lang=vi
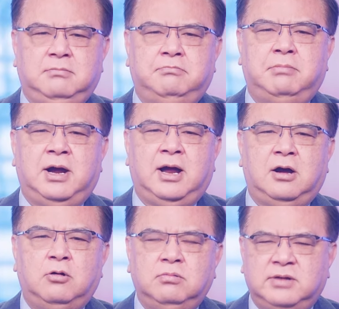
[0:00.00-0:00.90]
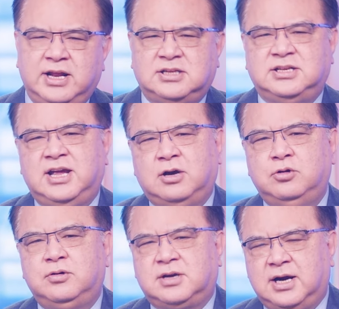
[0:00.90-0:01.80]
mà ông
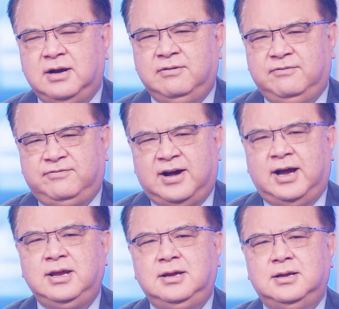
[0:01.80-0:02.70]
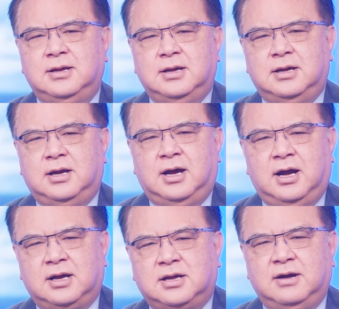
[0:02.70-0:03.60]
netanyahu cần phải
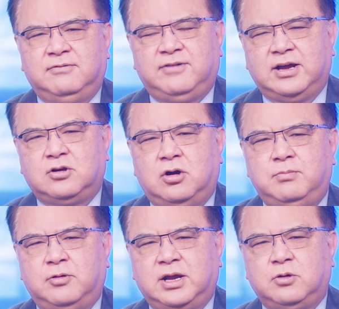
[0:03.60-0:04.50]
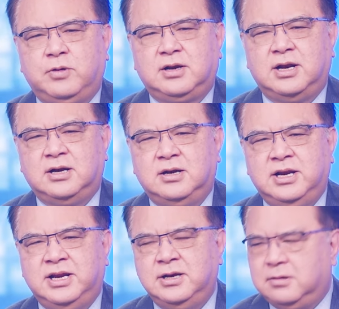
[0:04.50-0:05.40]
à, cần phải có một cái quyết định
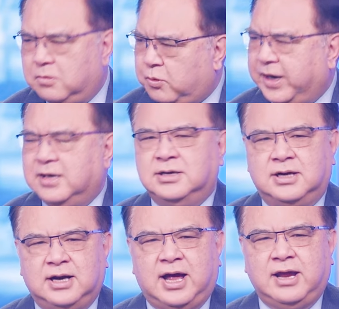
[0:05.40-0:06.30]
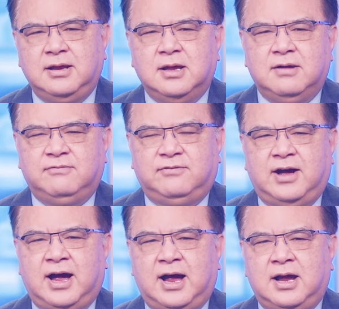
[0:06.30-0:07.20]
đi quay ngược lại
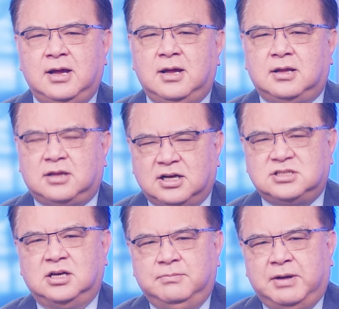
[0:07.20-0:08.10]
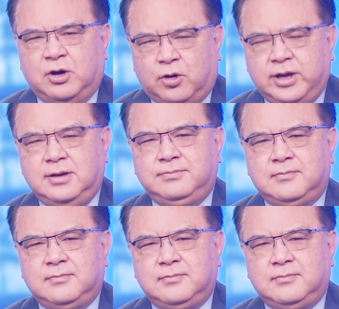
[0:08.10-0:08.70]
và thật sự mà nói